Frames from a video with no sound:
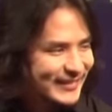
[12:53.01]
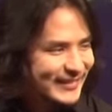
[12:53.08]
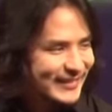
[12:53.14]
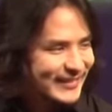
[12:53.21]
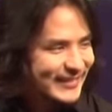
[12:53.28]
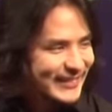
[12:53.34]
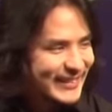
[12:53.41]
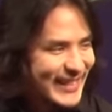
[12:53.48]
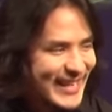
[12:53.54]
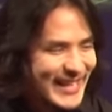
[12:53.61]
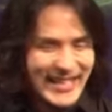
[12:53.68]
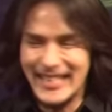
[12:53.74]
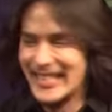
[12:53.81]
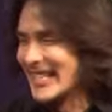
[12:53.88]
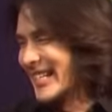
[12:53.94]
นึกว่าเขา
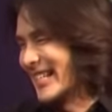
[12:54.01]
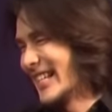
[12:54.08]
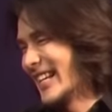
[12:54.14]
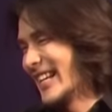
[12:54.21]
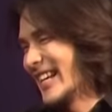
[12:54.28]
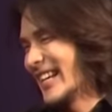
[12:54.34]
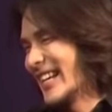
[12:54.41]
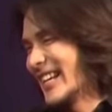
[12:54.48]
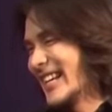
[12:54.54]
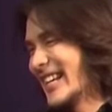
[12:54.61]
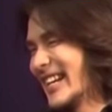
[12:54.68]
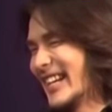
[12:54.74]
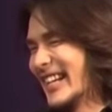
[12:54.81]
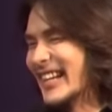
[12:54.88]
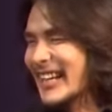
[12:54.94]
จะเล่นได้ขนาดนั้น
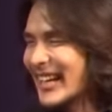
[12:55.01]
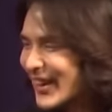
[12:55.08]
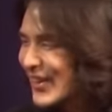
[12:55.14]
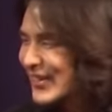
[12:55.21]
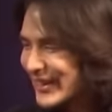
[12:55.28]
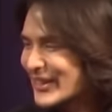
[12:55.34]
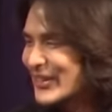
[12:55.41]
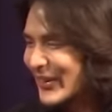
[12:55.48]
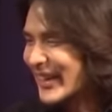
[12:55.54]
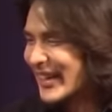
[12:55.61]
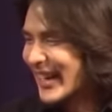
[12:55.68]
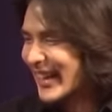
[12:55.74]
แต่พอออกมาเล่นปับ๊บ